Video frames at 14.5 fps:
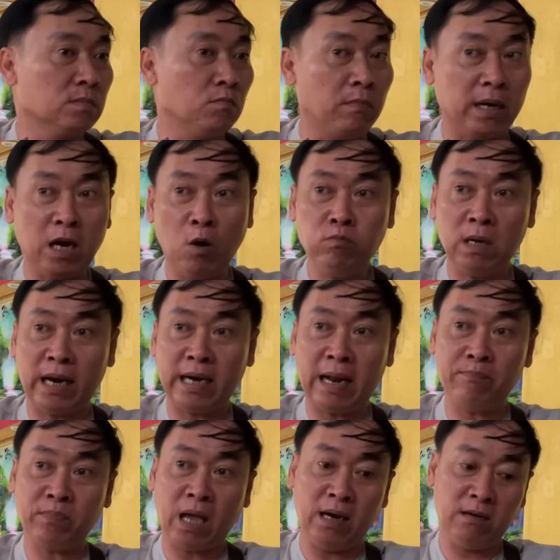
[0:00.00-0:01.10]
mà đúng là
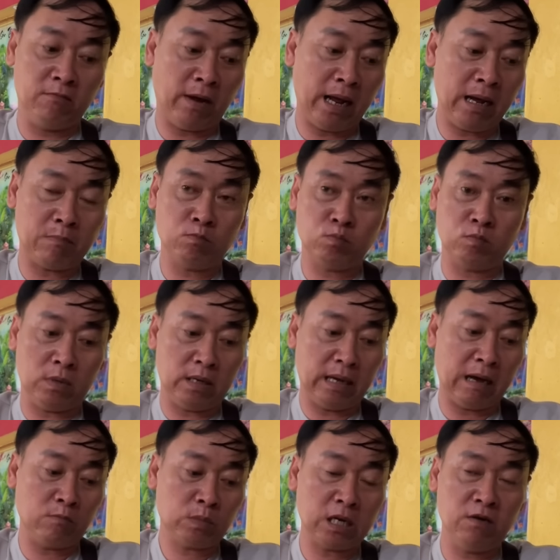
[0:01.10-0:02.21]
năm thìn phải ông
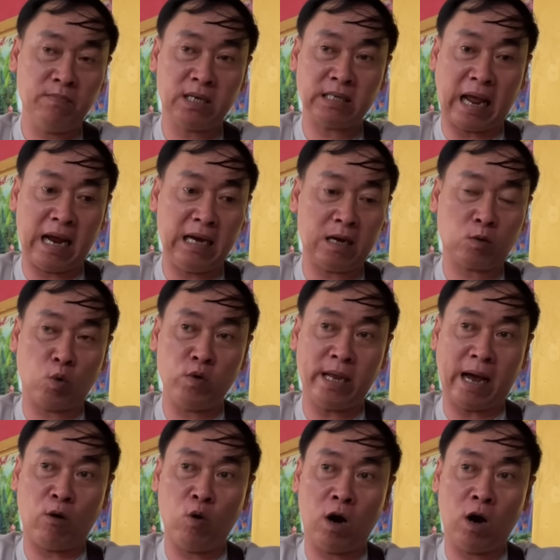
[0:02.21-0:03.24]
ông sư minh tệ là tuổi dậu